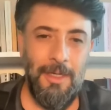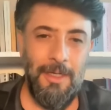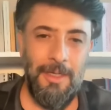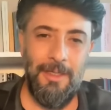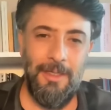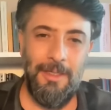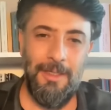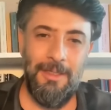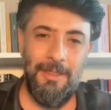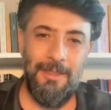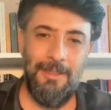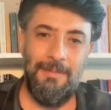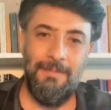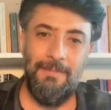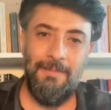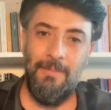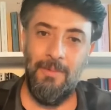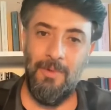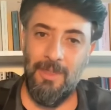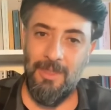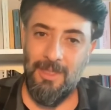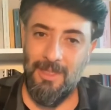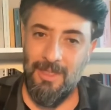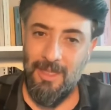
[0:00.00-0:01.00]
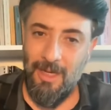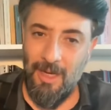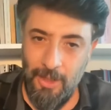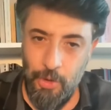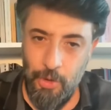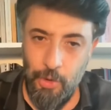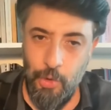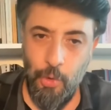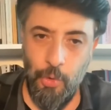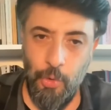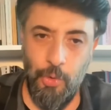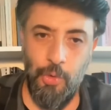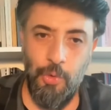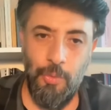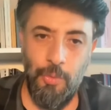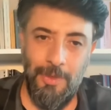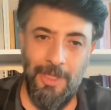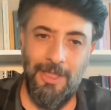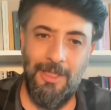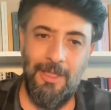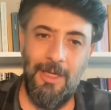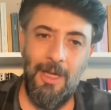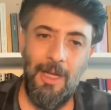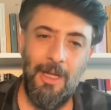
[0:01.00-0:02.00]
E, daha çok
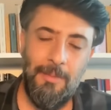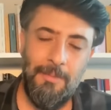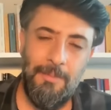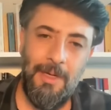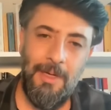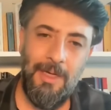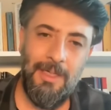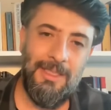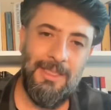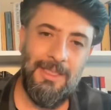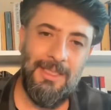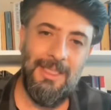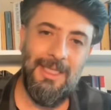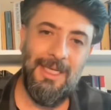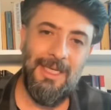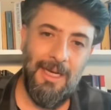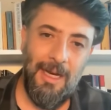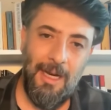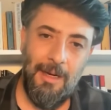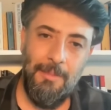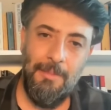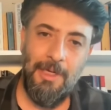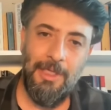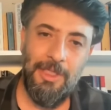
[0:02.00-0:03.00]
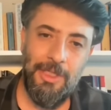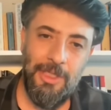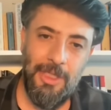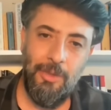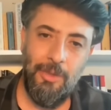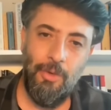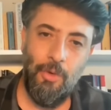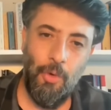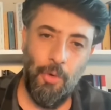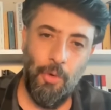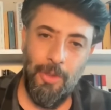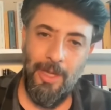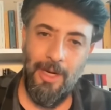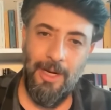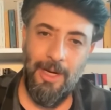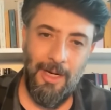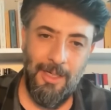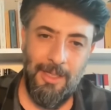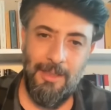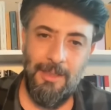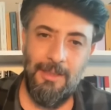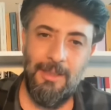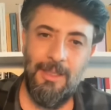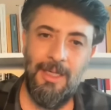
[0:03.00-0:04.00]
Cumhuriyet Halk Partisi Genel Başkanı
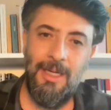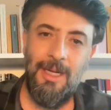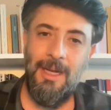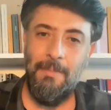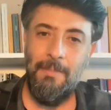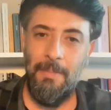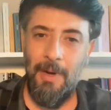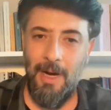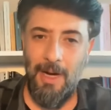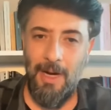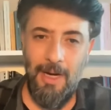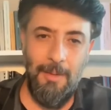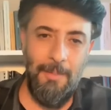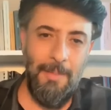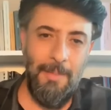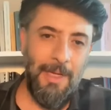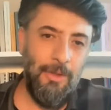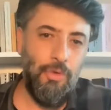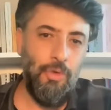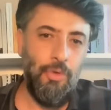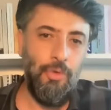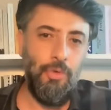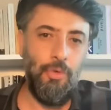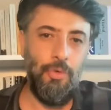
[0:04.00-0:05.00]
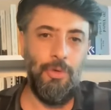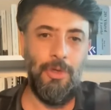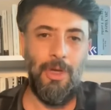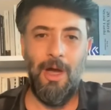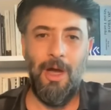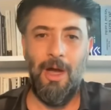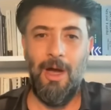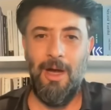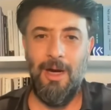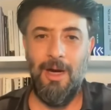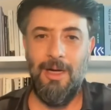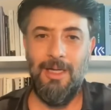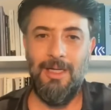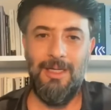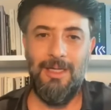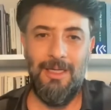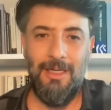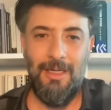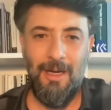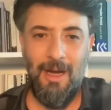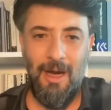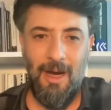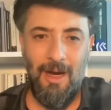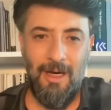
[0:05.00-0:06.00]
olarak parlamentonun
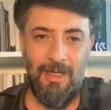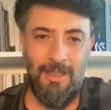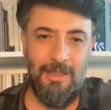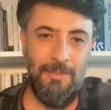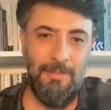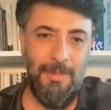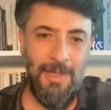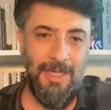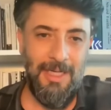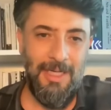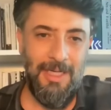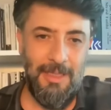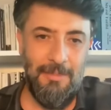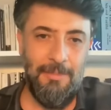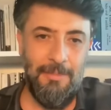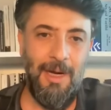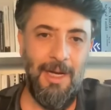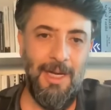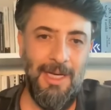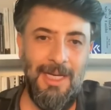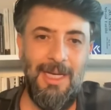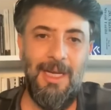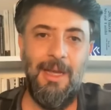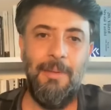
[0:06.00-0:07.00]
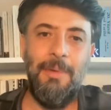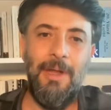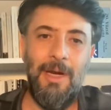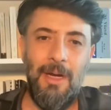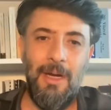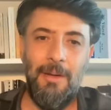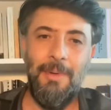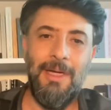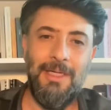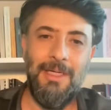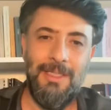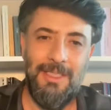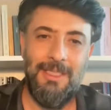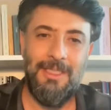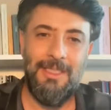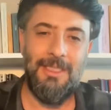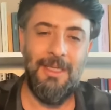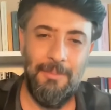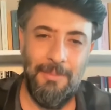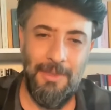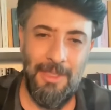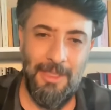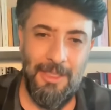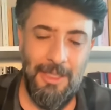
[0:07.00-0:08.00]
ağırlığının artma ihtimaliyle beraber
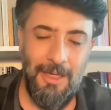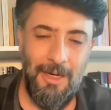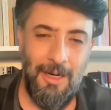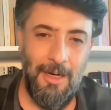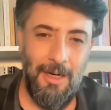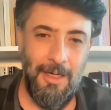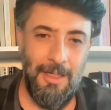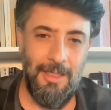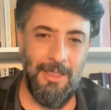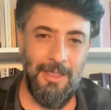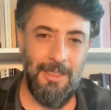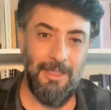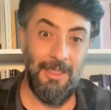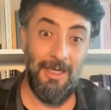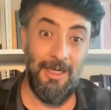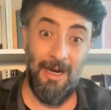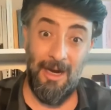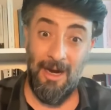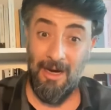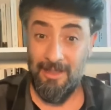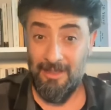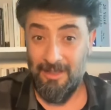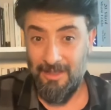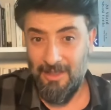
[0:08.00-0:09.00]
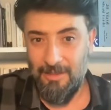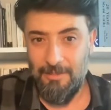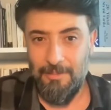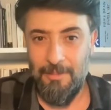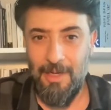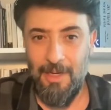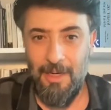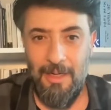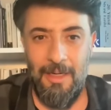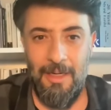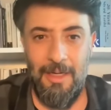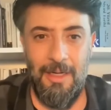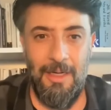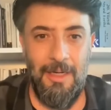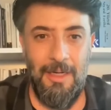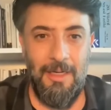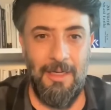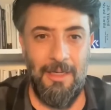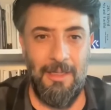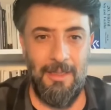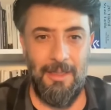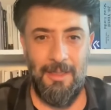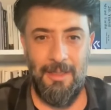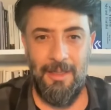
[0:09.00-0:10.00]
sistemdeki ağırlığını arttırma
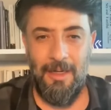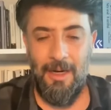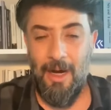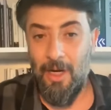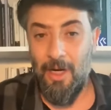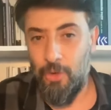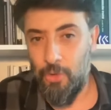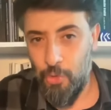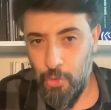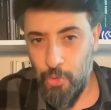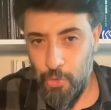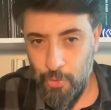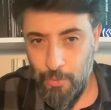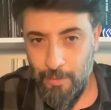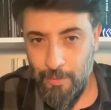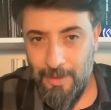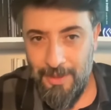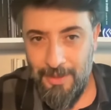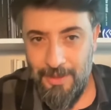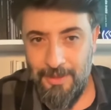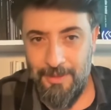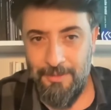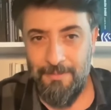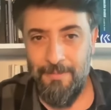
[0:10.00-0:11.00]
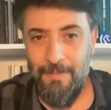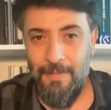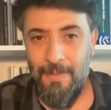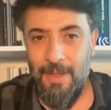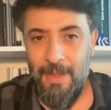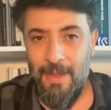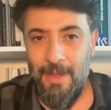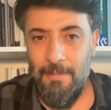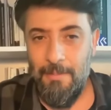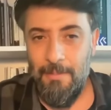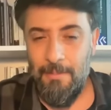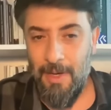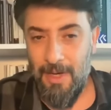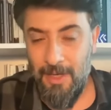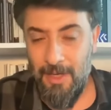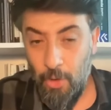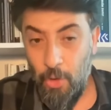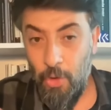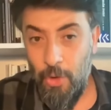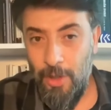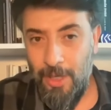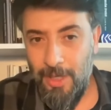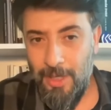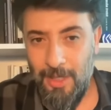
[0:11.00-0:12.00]
e, arzusu var. Bana
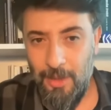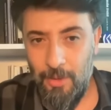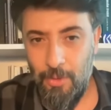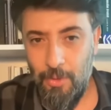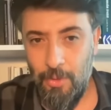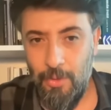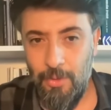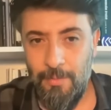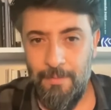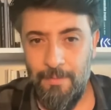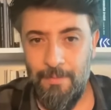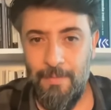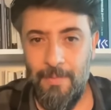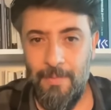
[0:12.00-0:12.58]
öyle geliyor.